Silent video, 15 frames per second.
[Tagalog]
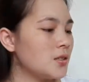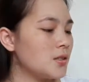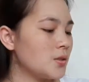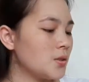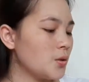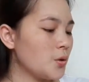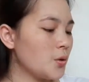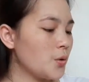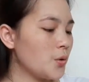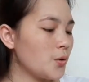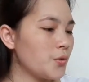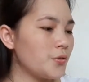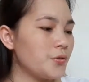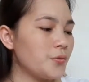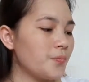So,
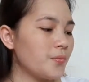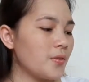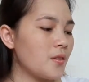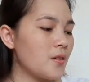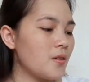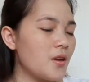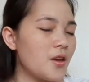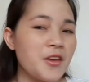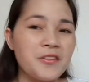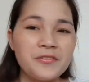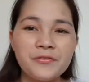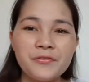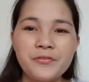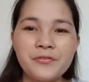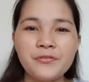
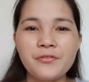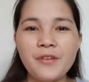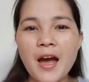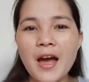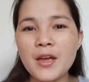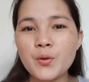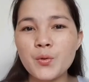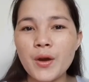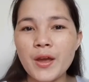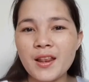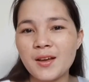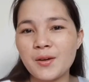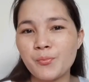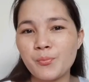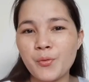if IY
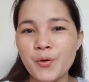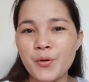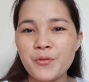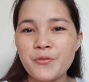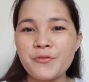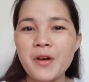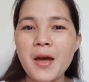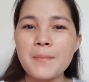lang po,